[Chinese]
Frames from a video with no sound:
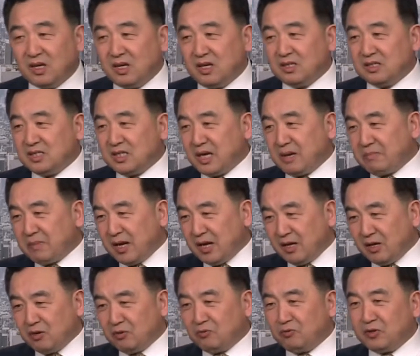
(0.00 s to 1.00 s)
前面
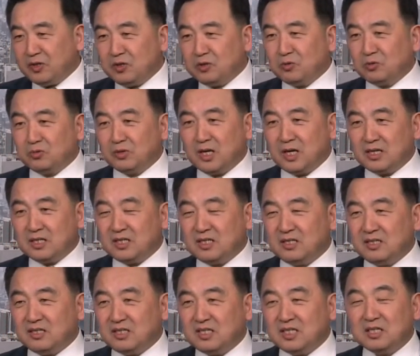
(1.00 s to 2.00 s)
六分钟的
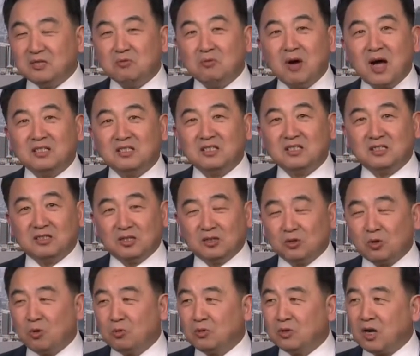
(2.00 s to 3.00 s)
新华社的
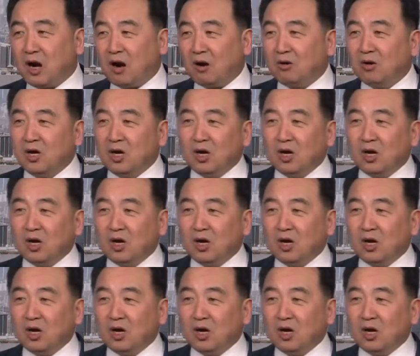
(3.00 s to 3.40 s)
通稿，